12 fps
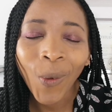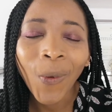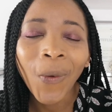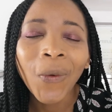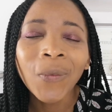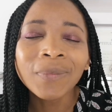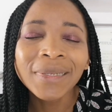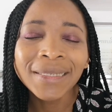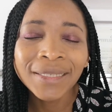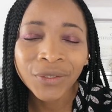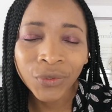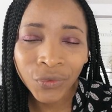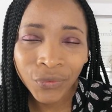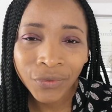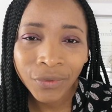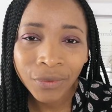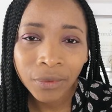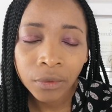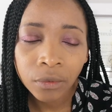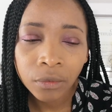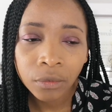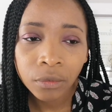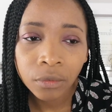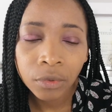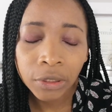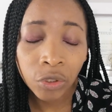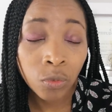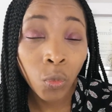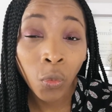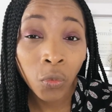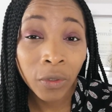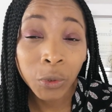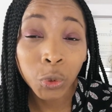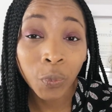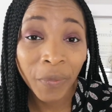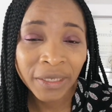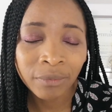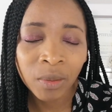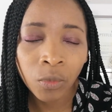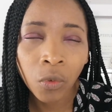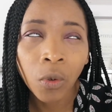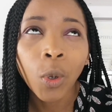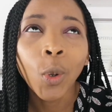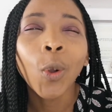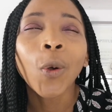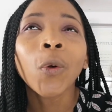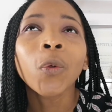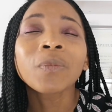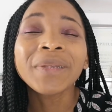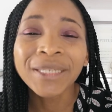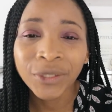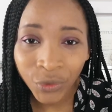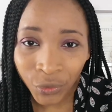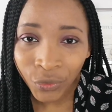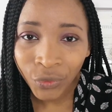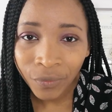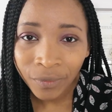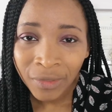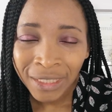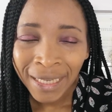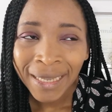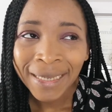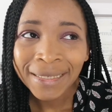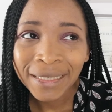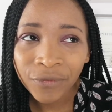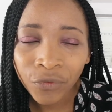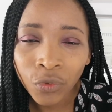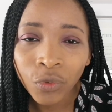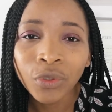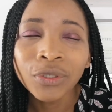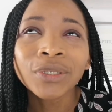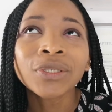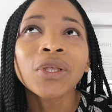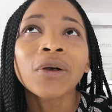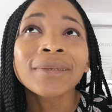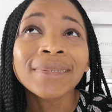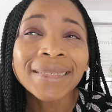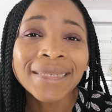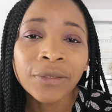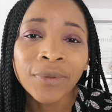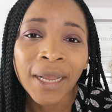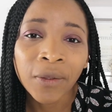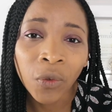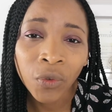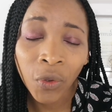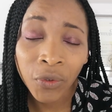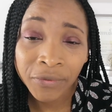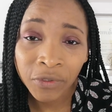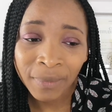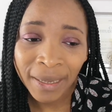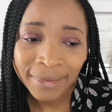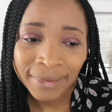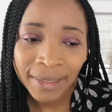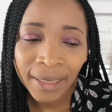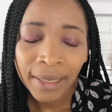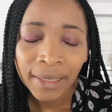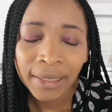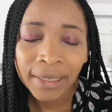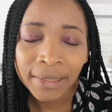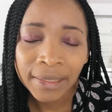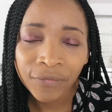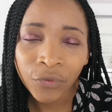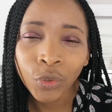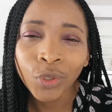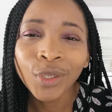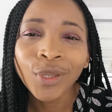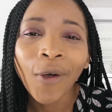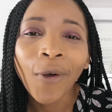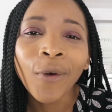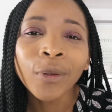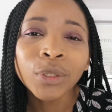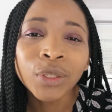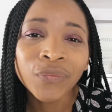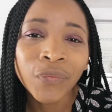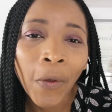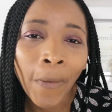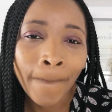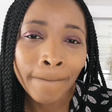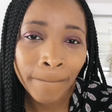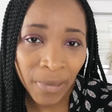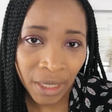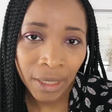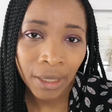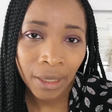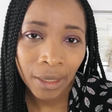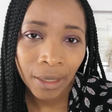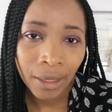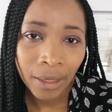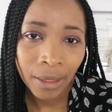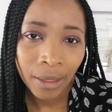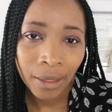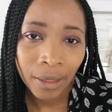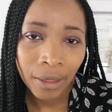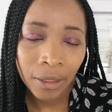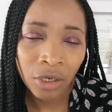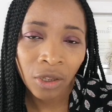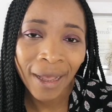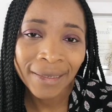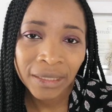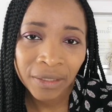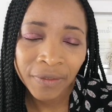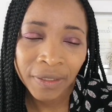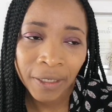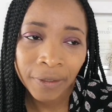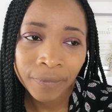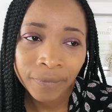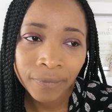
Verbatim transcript: ambitieuses. Et le mot, je pèse mes mots, ambitieux, qui veulent sortir de la concurrence de masse et qui veulent transformer leur activité